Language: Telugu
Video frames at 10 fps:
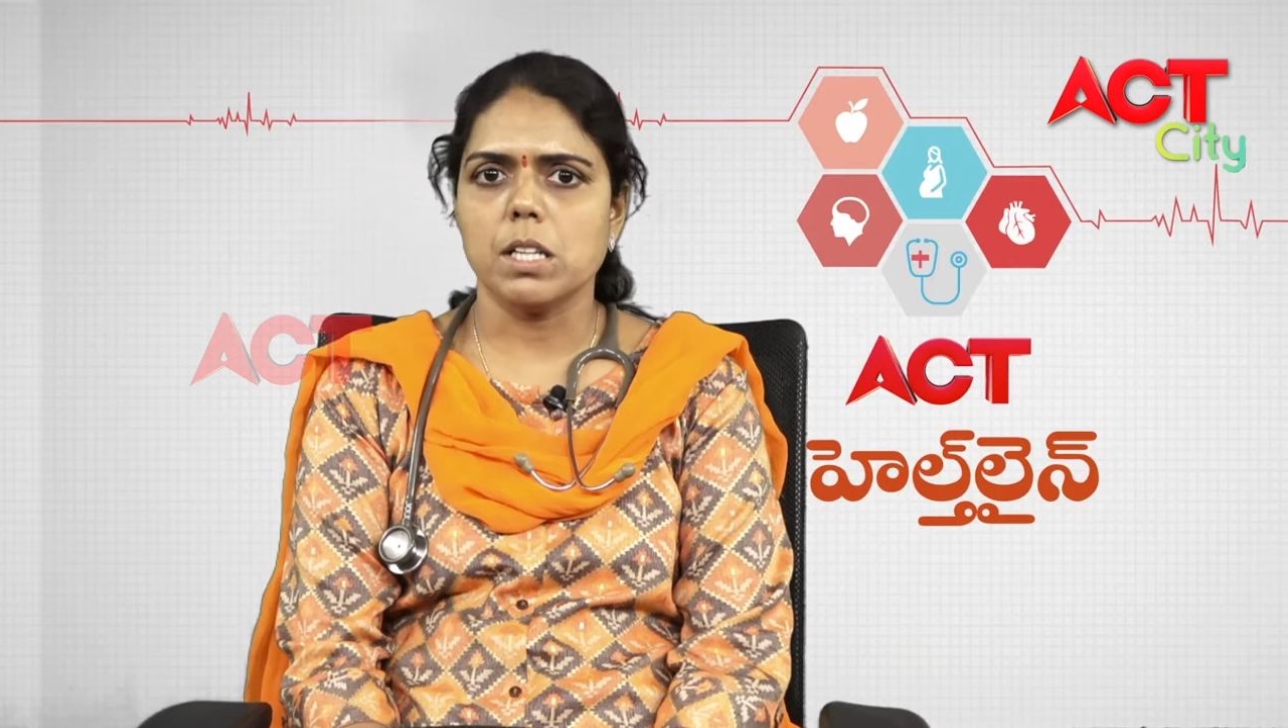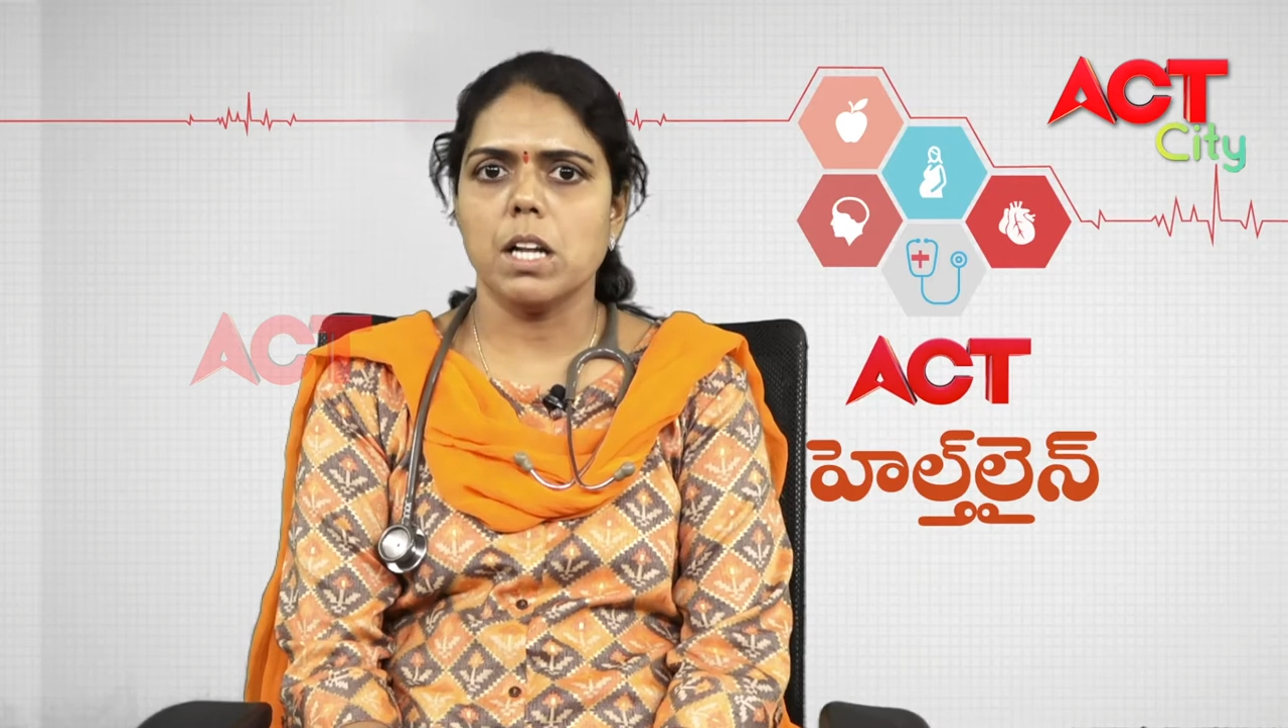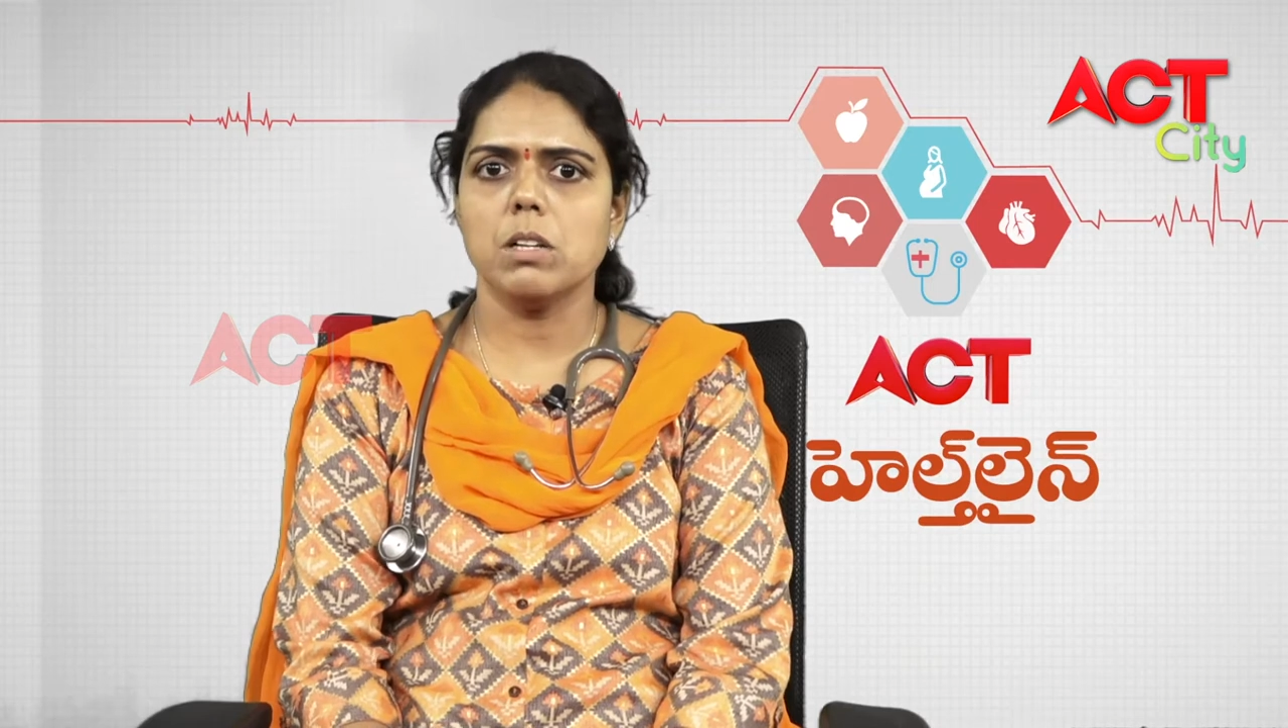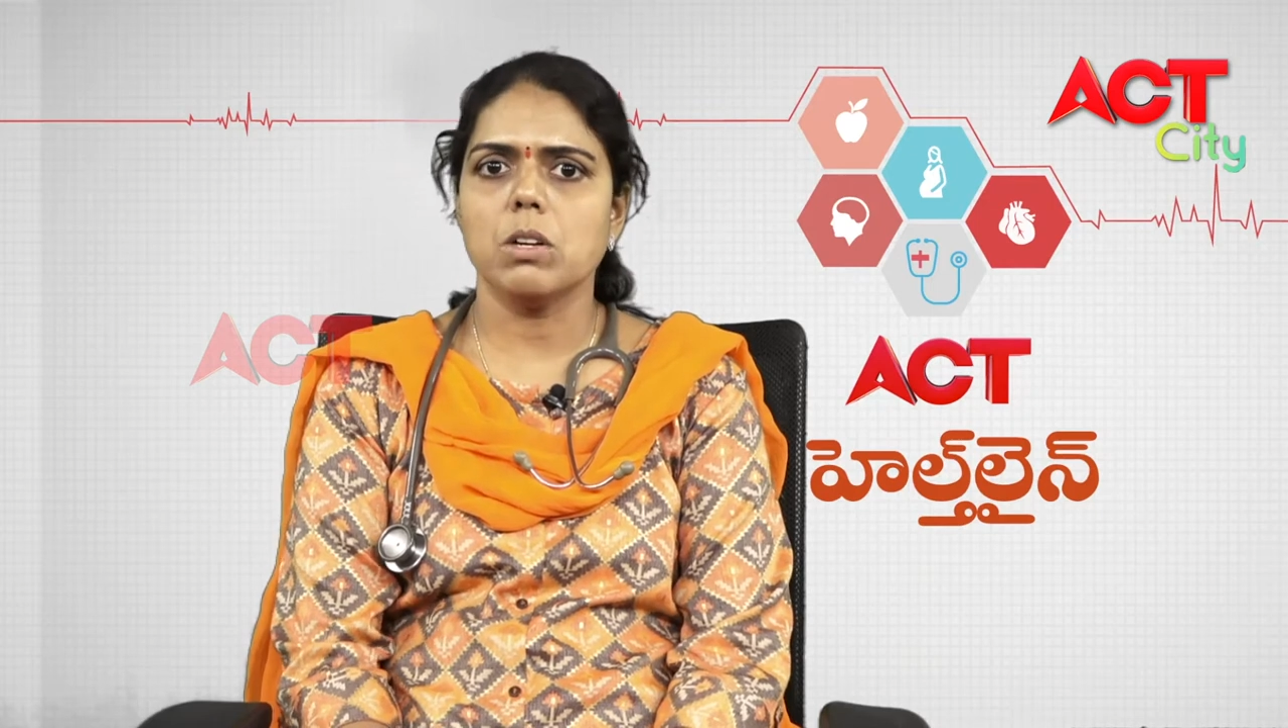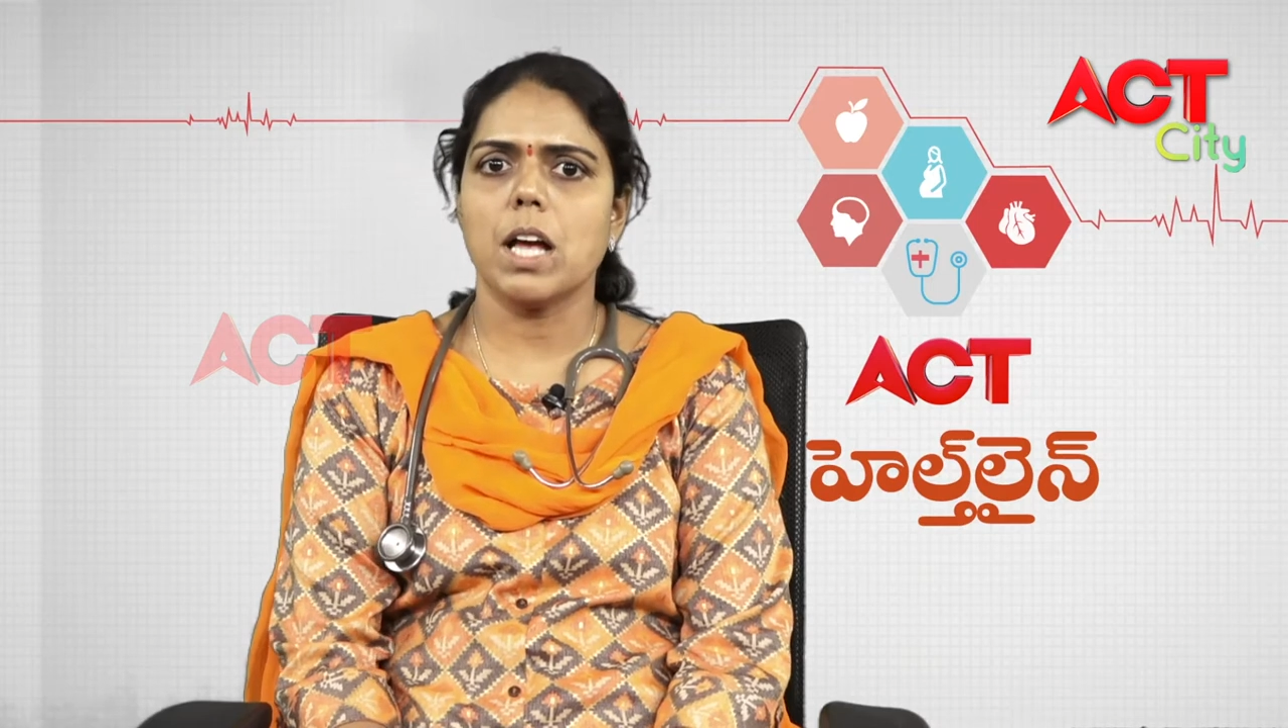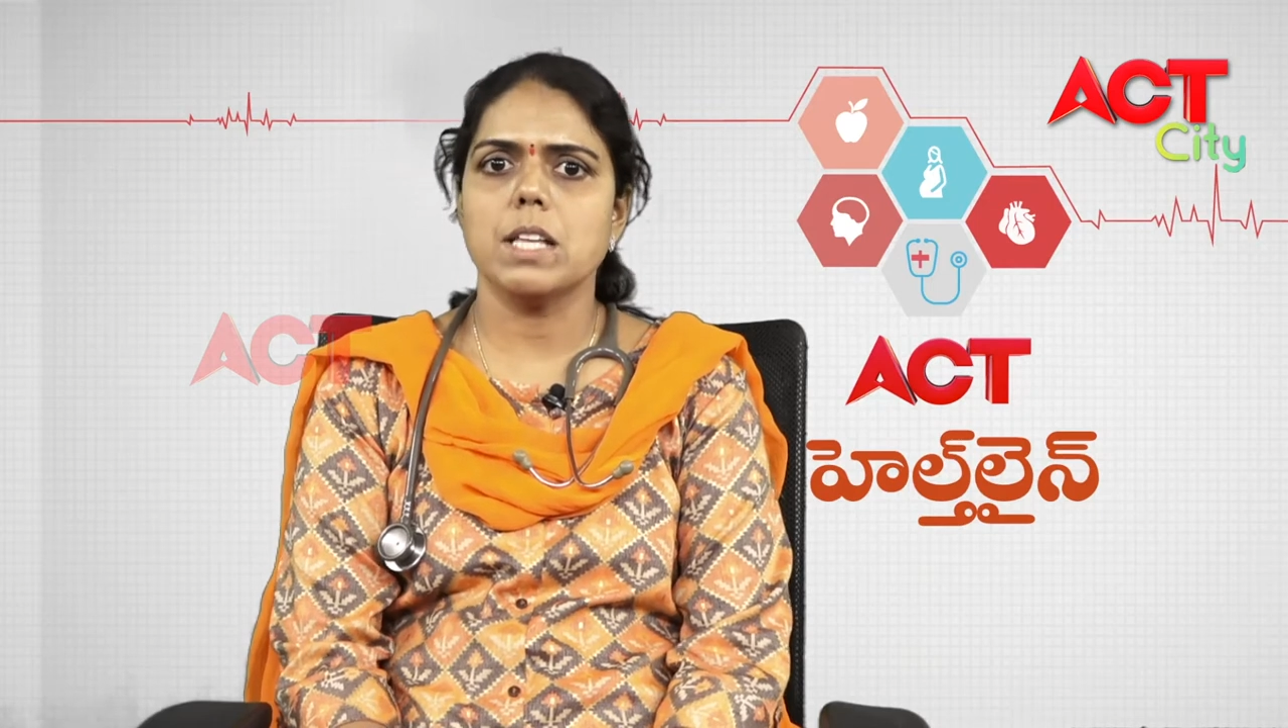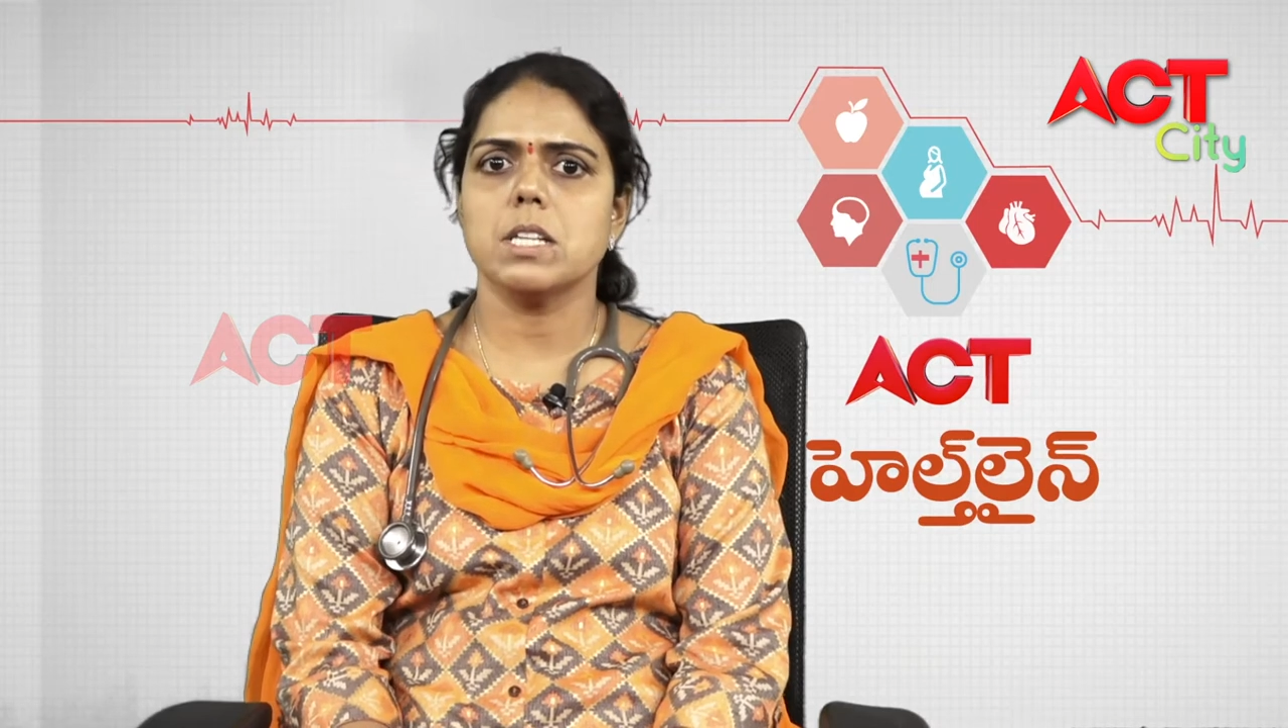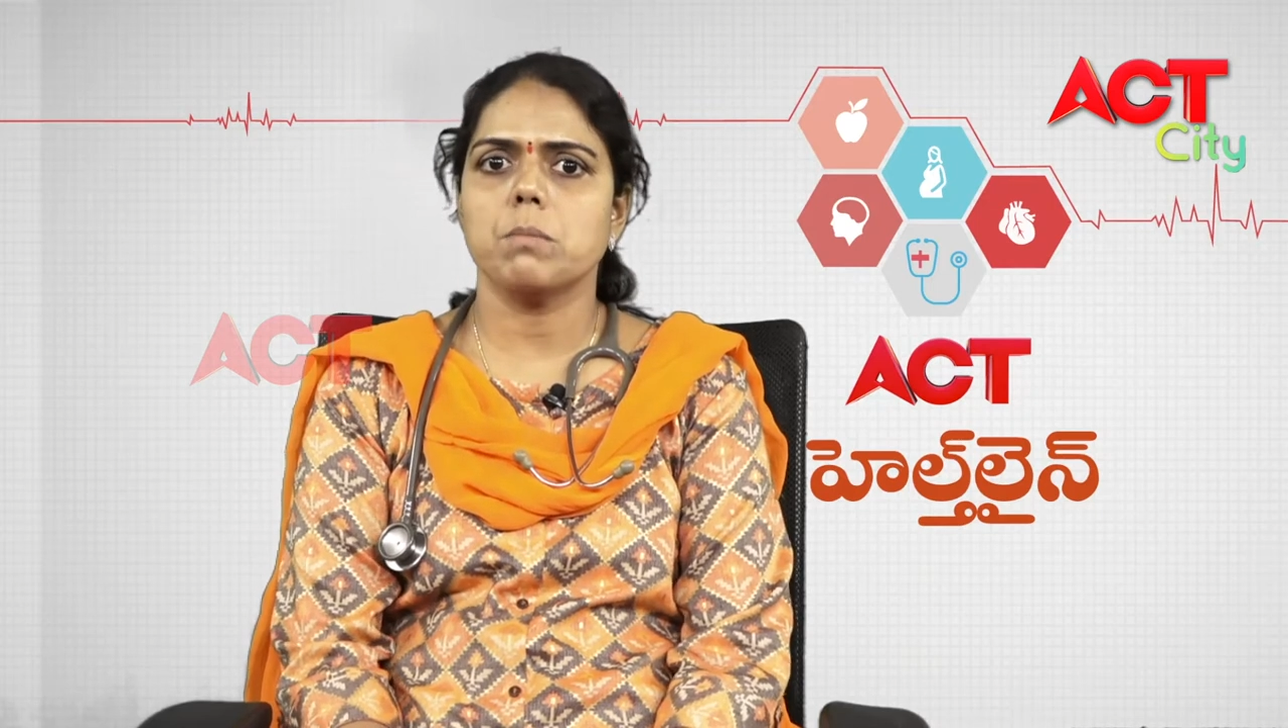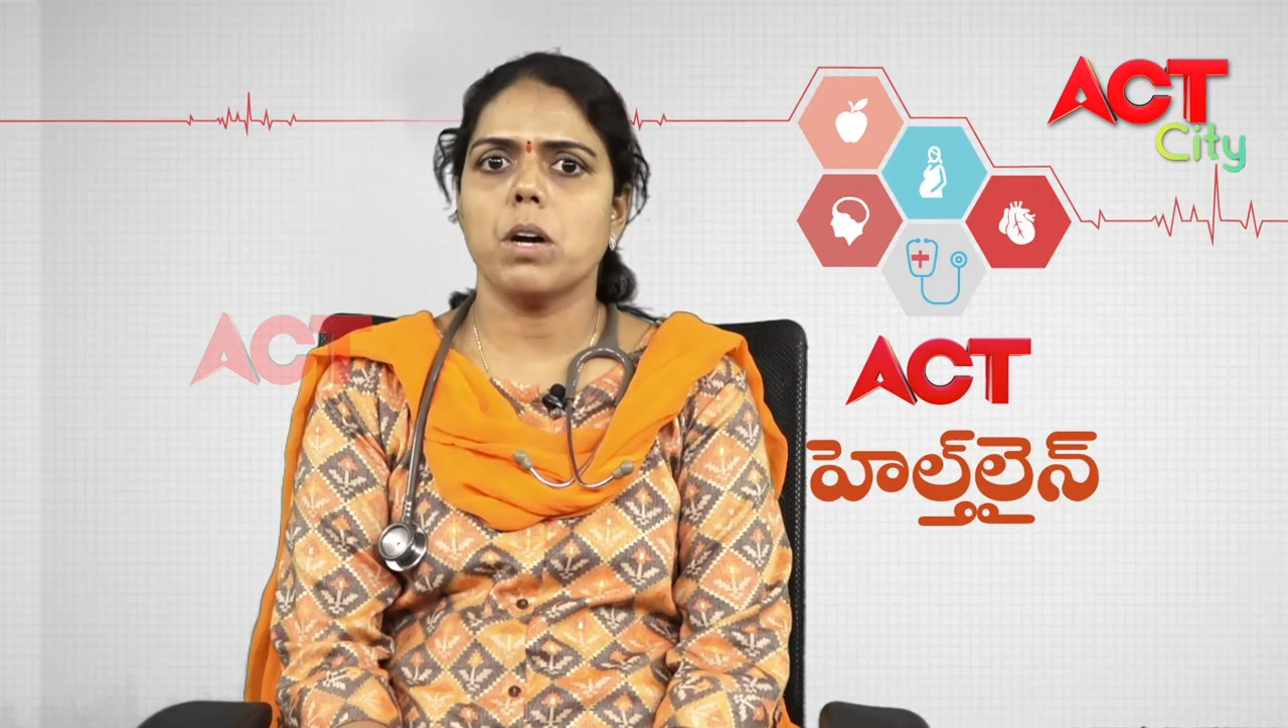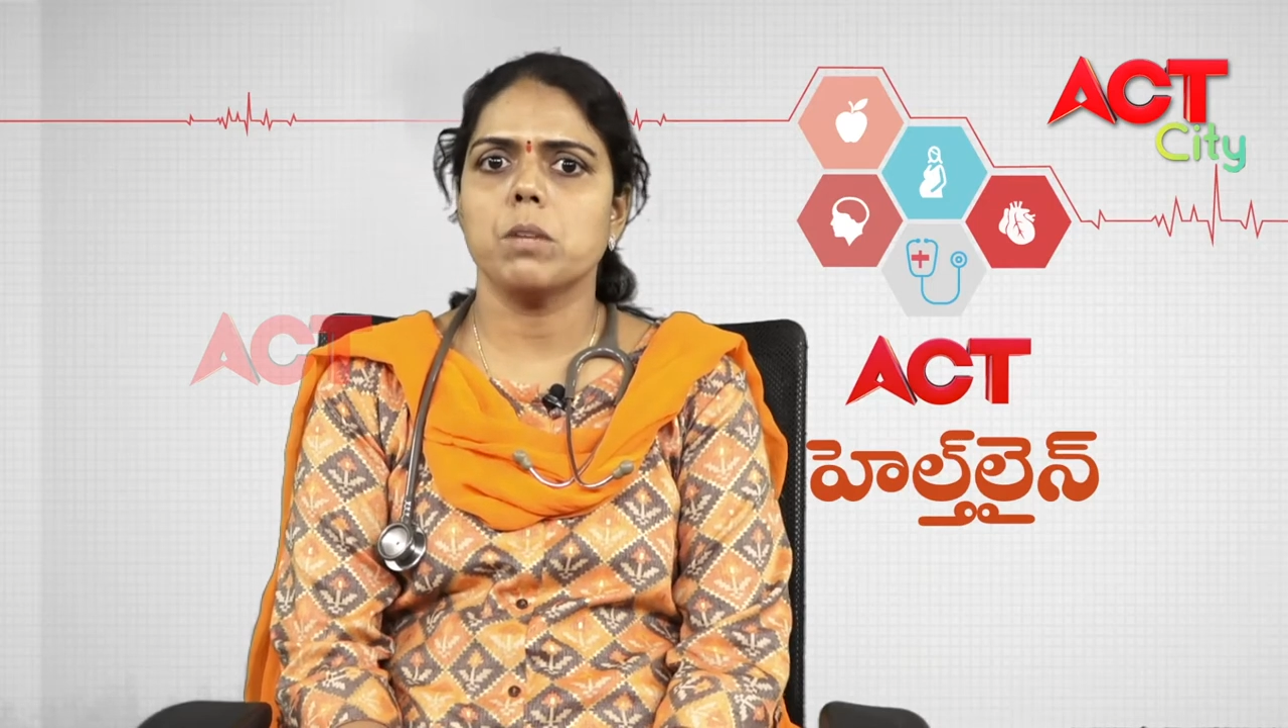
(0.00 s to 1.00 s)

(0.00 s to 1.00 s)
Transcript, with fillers: కణాల్లో క్యాన్సర్